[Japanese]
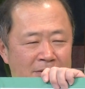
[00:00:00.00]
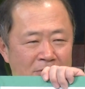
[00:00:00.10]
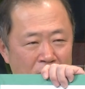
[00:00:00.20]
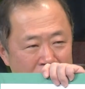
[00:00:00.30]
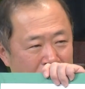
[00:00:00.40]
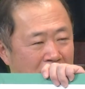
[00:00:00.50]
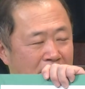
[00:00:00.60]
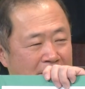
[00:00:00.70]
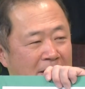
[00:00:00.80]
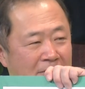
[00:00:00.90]
統一とは
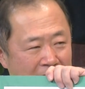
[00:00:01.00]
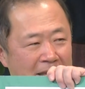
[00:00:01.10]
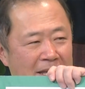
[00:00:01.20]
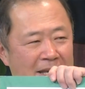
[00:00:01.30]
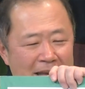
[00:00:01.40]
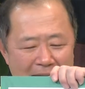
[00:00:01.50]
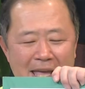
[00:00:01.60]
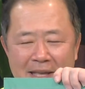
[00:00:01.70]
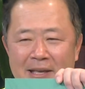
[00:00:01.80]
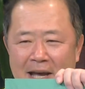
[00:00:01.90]
言いませんよね。言わないね。は
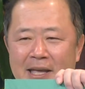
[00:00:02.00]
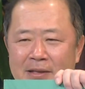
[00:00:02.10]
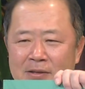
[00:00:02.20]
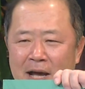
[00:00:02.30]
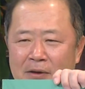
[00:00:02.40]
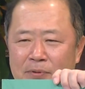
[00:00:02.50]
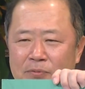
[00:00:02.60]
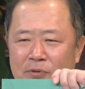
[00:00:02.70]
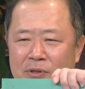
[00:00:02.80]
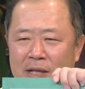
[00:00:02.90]
い、はい、あくま
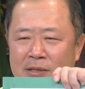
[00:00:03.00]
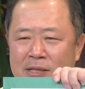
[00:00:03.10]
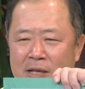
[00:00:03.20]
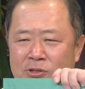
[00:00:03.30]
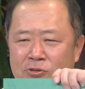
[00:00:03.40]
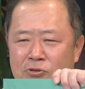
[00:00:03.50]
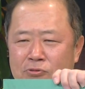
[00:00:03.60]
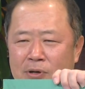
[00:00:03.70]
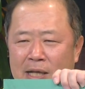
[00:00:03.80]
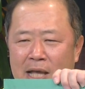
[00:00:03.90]
でも台
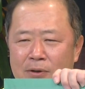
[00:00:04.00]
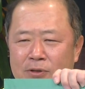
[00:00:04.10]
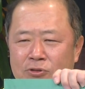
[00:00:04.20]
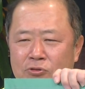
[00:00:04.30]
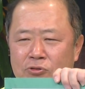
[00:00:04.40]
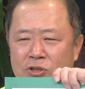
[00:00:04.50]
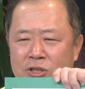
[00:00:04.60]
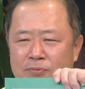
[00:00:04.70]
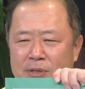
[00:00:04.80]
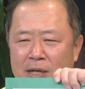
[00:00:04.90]
湾は中国の一部